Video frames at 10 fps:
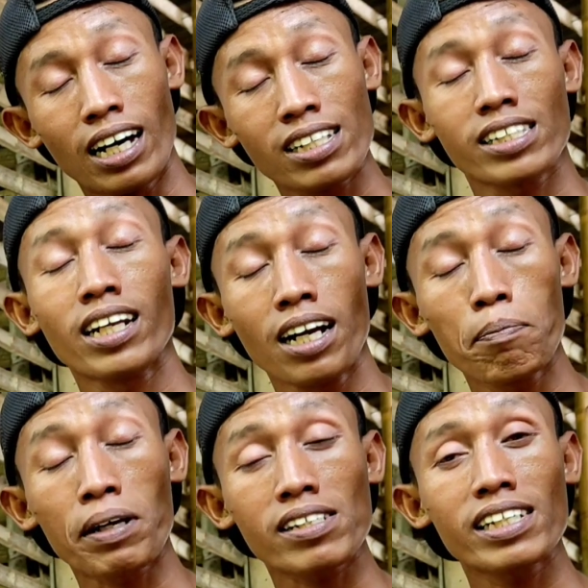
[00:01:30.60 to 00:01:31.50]

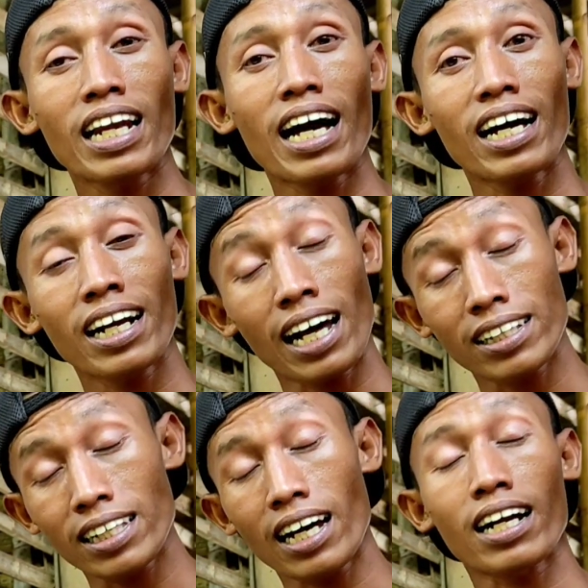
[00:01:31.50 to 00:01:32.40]
hasil persilangan
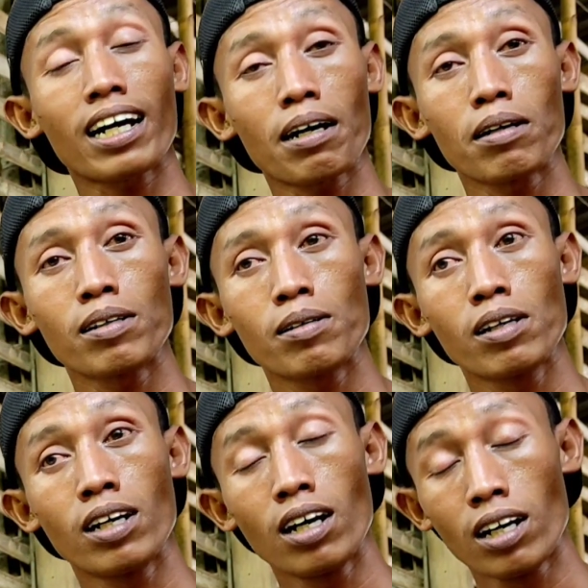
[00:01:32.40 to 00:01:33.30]
antara
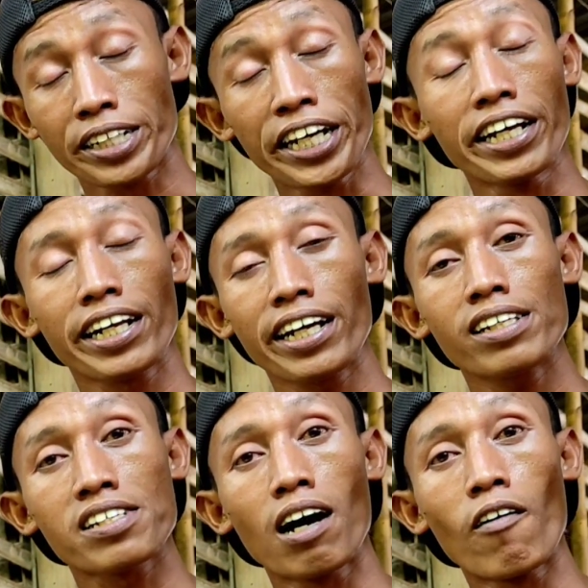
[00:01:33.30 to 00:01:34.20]

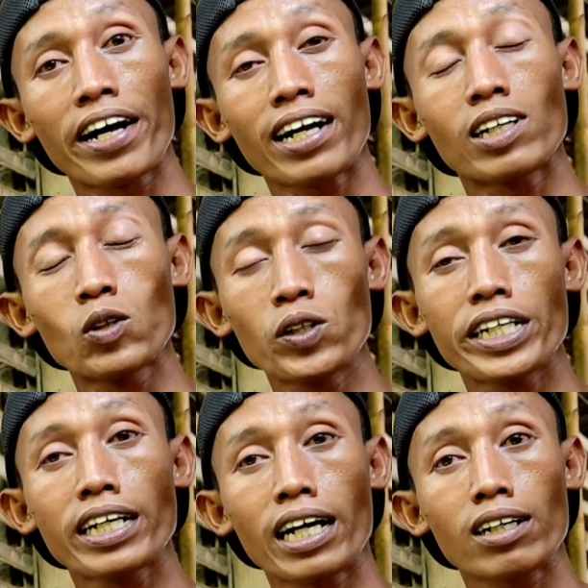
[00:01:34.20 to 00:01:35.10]
Dere Jawa Randu
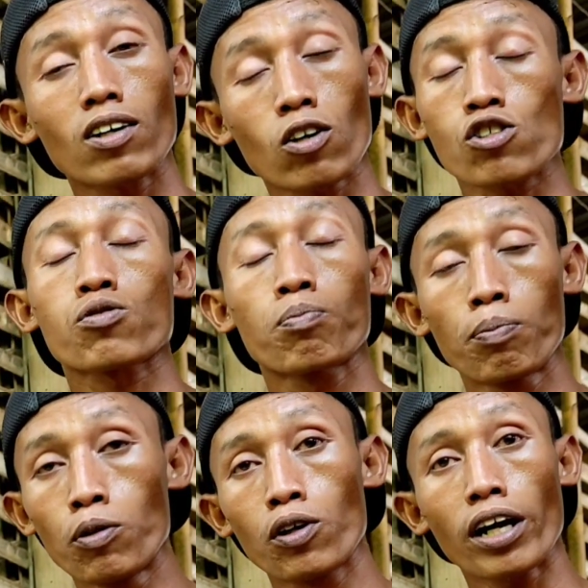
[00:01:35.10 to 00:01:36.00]
dengan cross
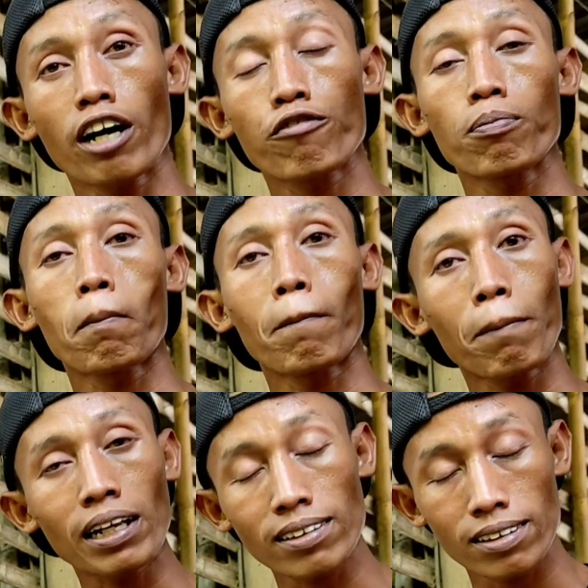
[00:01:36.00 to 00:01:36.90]
F4